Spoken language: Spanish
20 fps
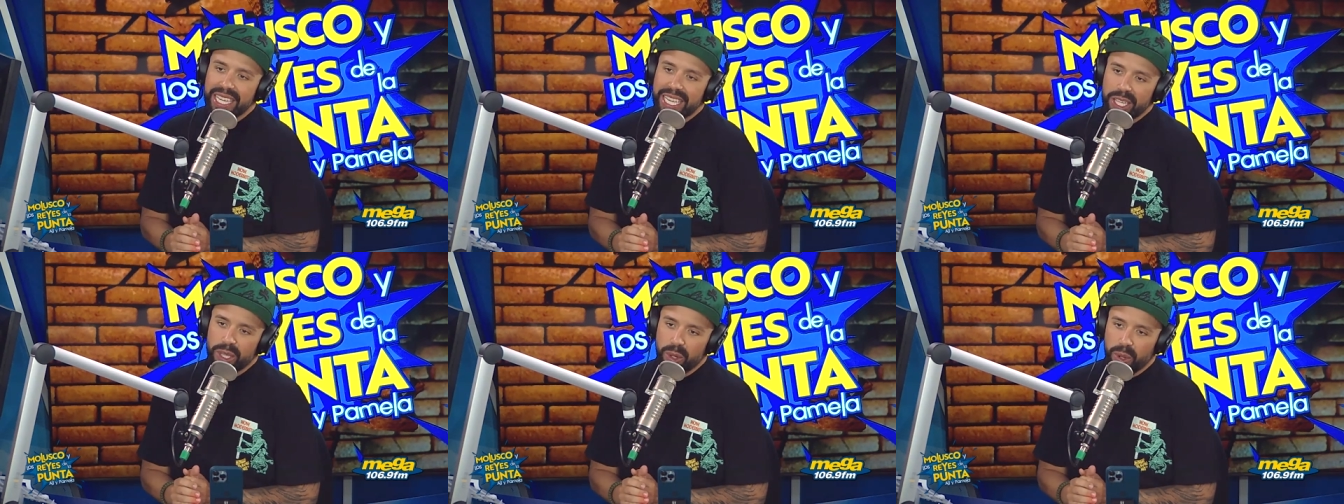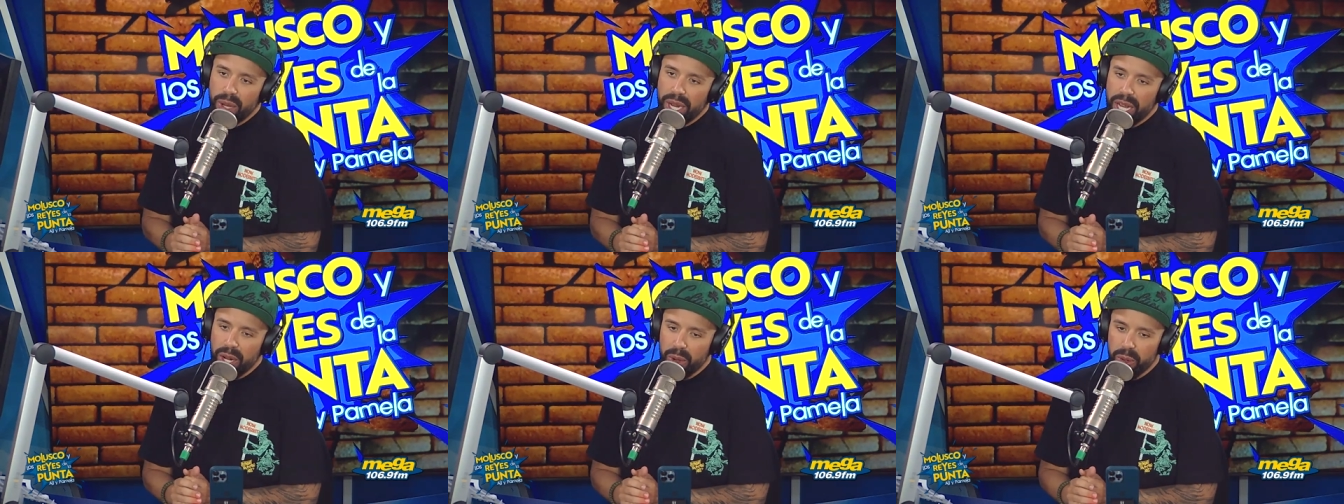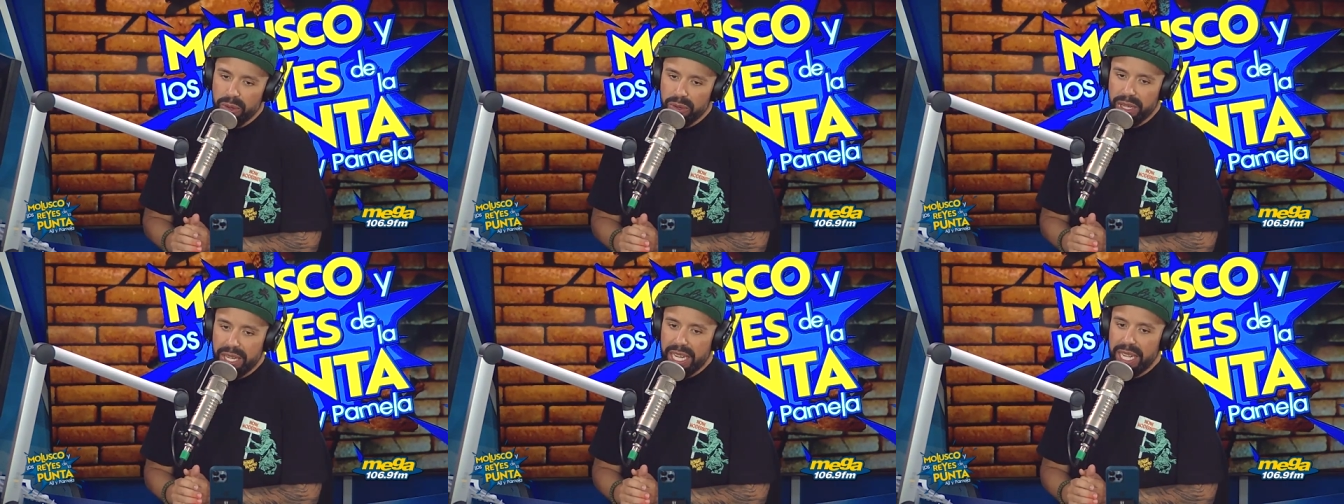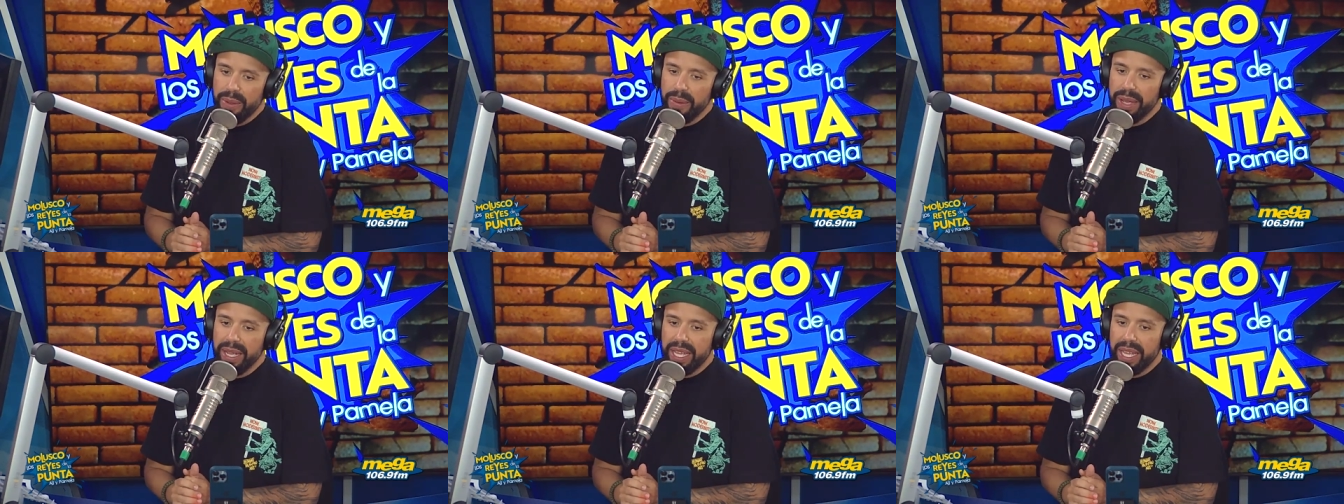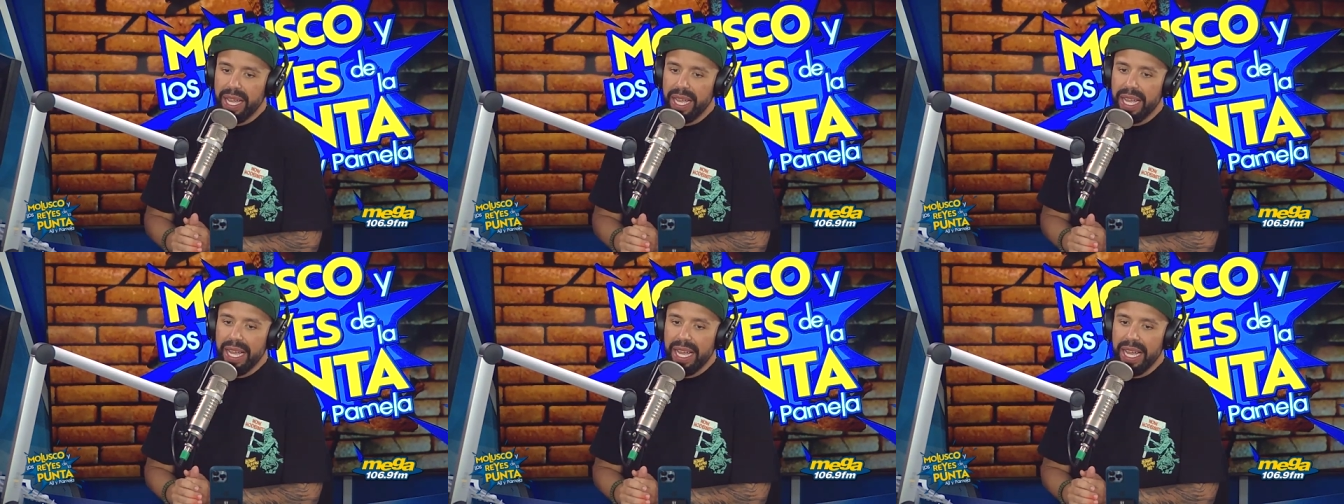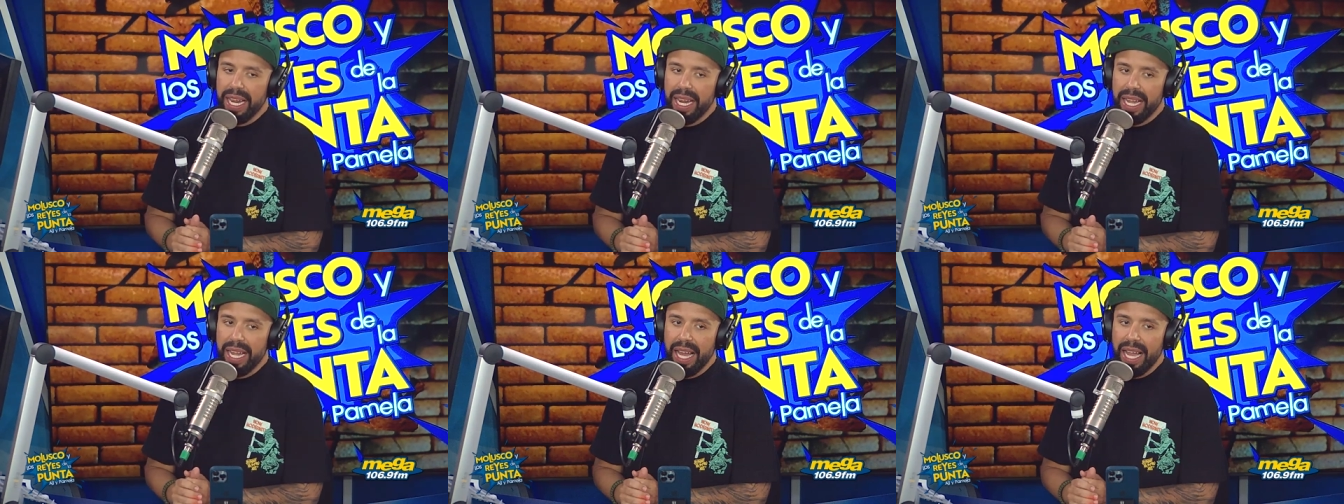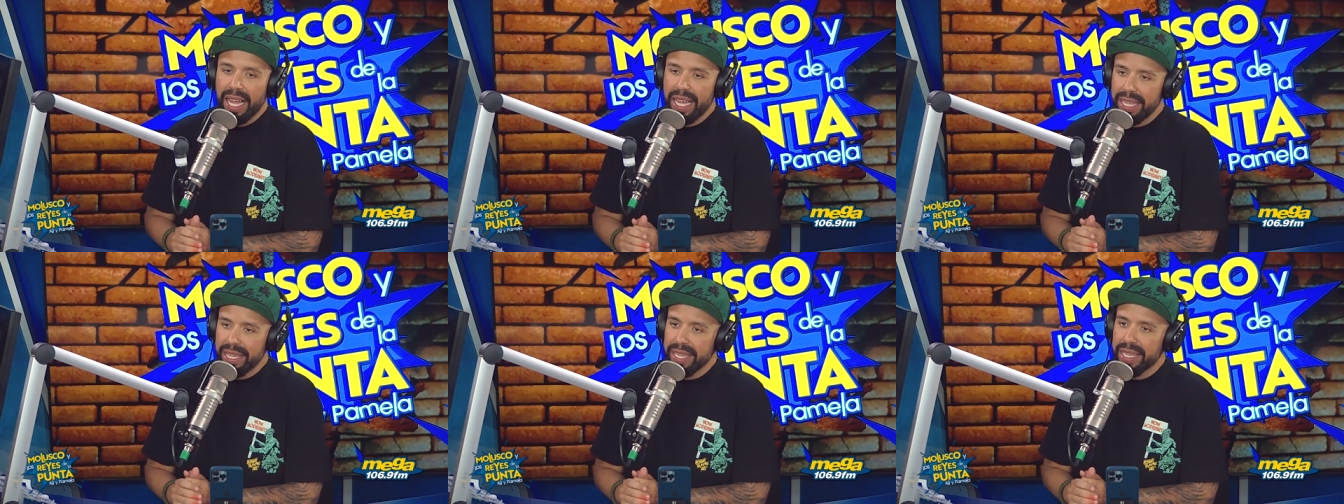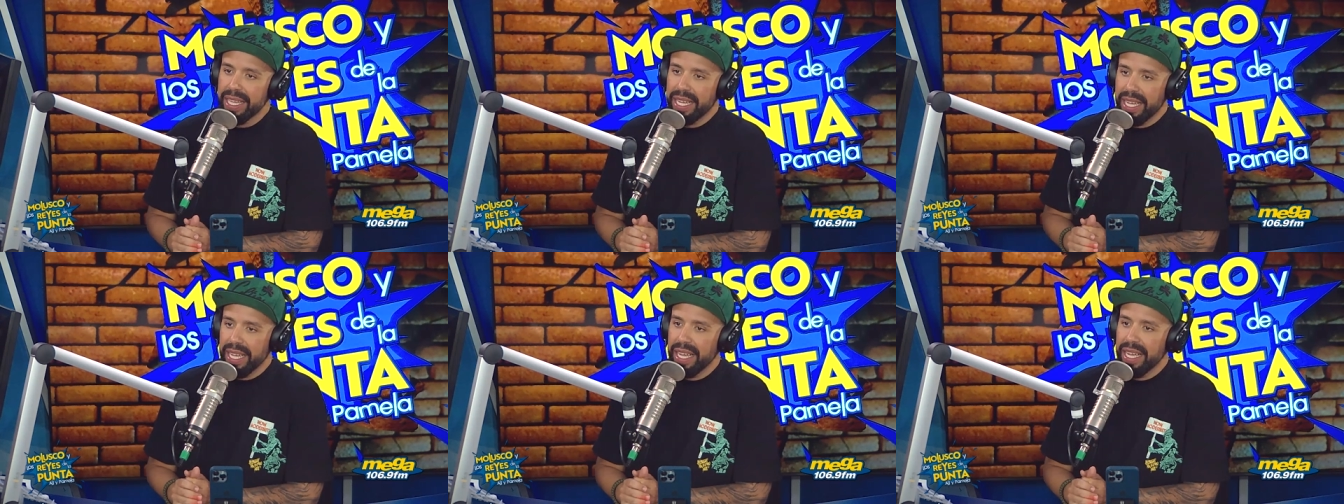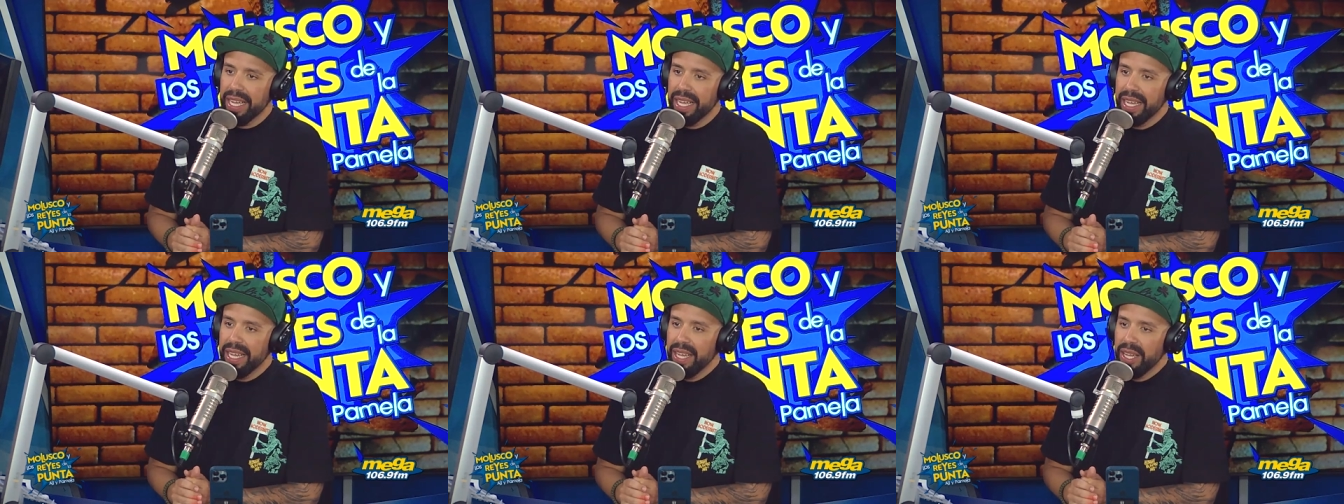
toda la cosa, que ves que la gente,